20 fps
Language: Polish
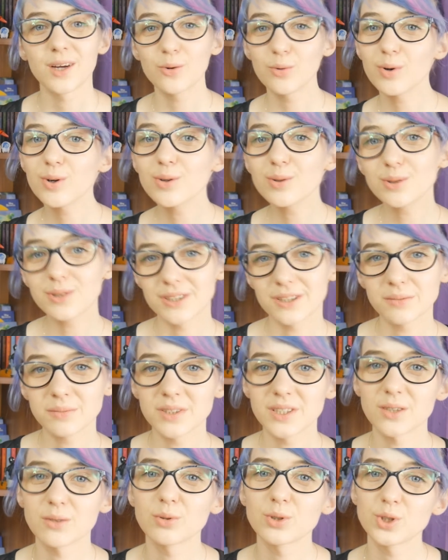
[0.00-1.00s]
Na głogu tym
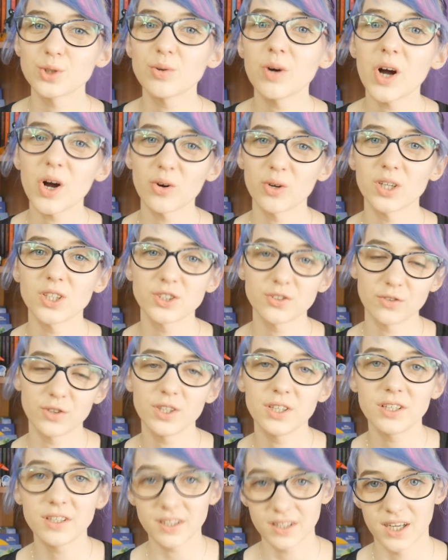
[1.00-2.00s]
założyła ona
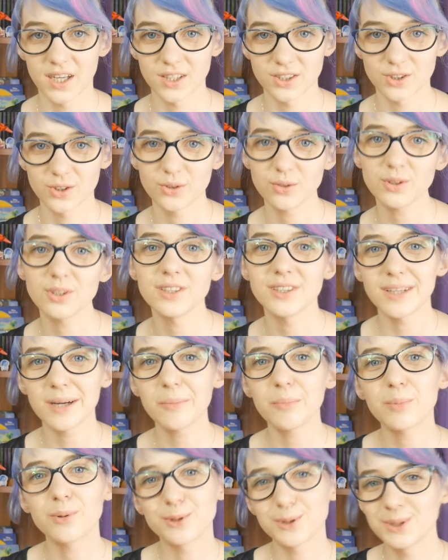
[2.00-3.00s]
swoje gniazdo i
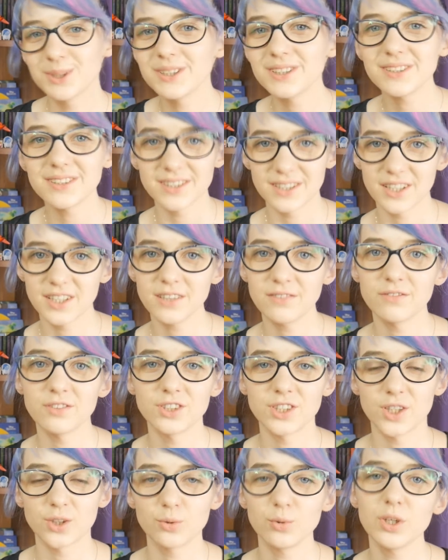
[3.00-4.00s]
tam po dziś dzień
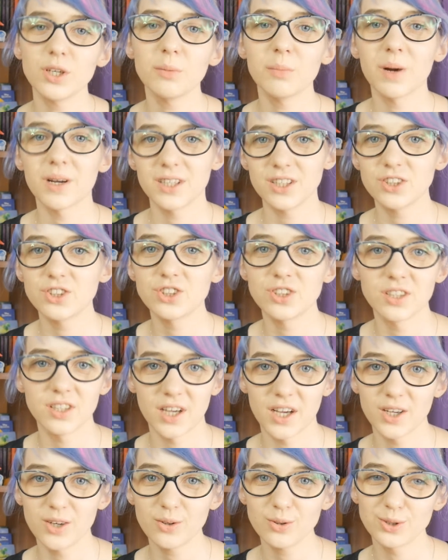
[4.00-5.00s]
wysiaduje magiczne
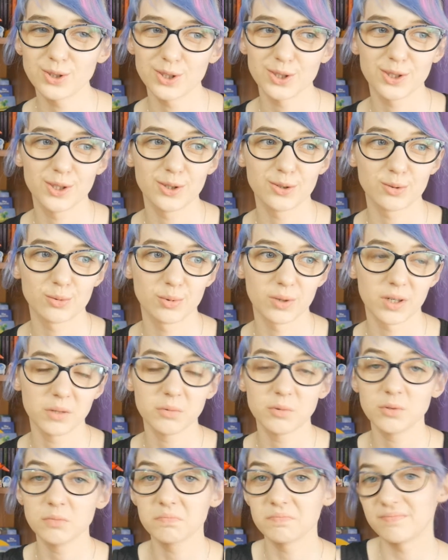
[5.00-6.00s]
jajko, dzięki
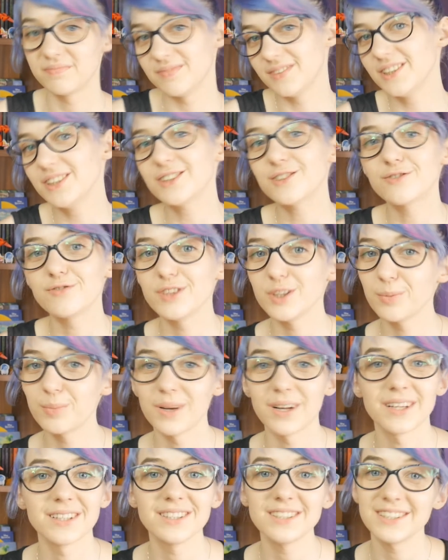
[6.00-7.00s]
któremu nic w
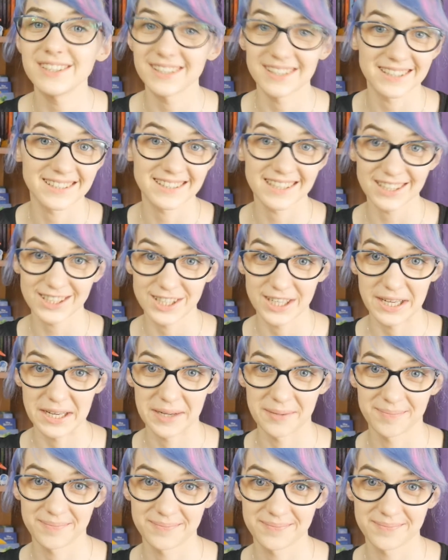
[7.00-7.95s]
Nibelandii się nie starzeje.